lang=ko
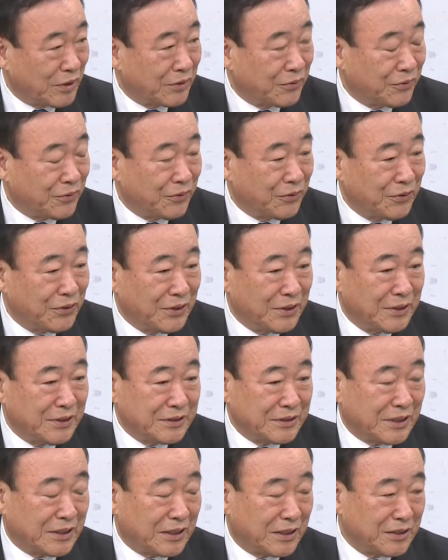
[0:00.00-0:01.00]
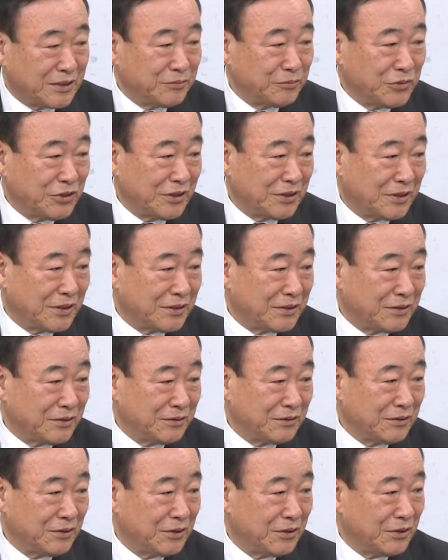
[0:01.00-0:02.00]
하고 살아계신 분에
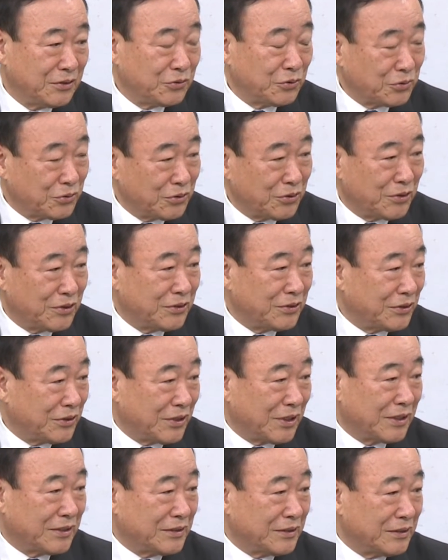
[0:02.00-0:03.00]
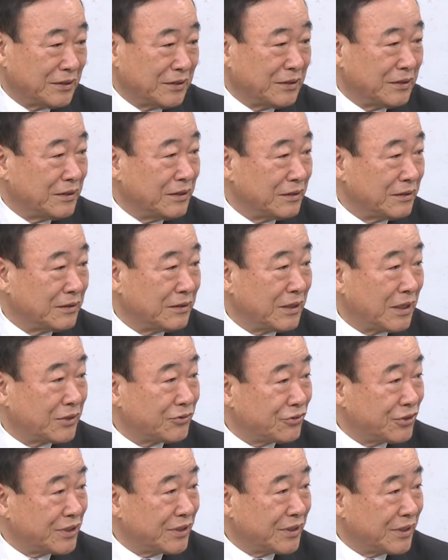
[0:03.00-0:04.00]
대해서는 존경하는 여러 가지 일들을 할
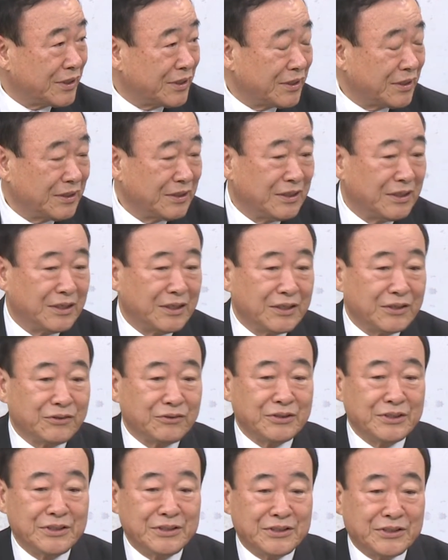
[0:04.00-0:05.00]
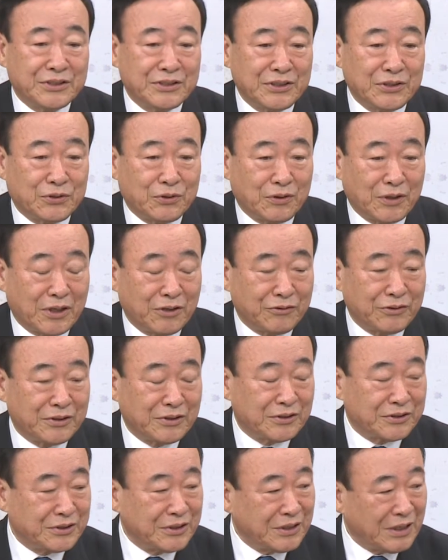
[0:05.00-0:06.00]
수 있게 그리고 인천이 돌아가고
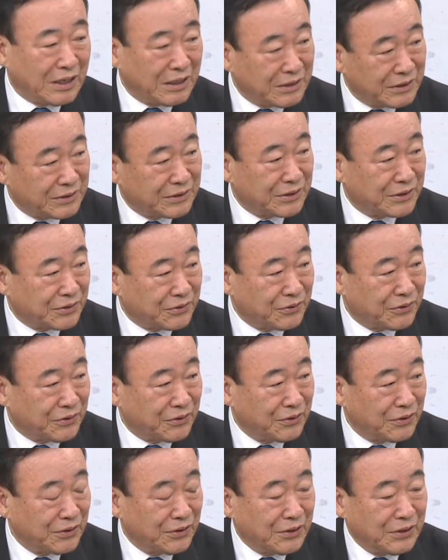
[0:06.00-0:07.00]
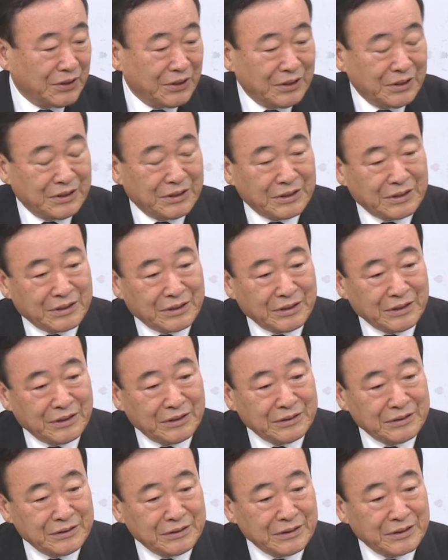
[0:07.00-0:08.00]
있는 것을 알려드리고 이렇게
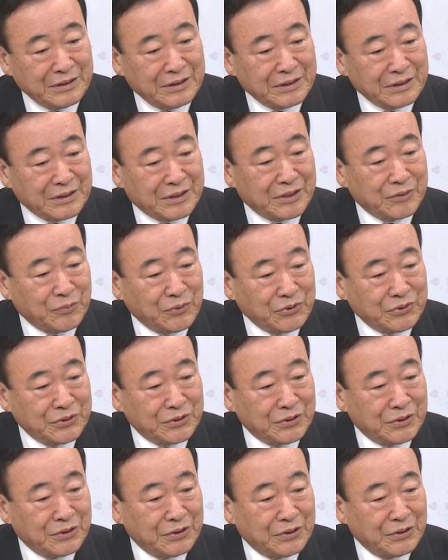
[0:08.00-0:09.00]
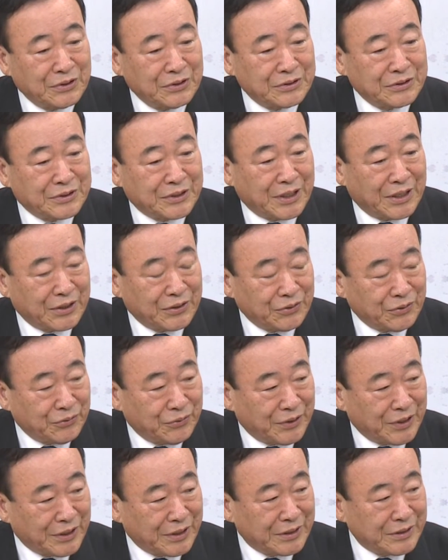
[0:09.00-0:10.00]
하는 기본
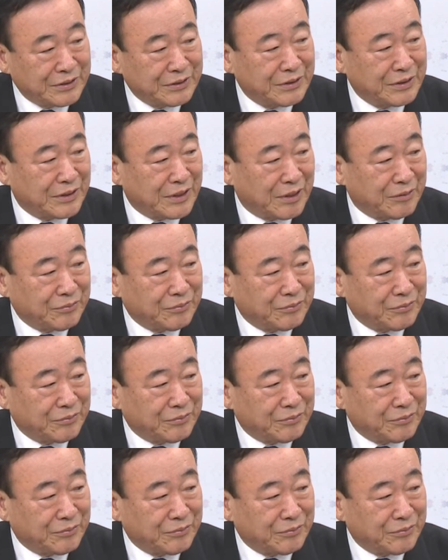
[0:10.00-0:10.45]
자료와 저희들이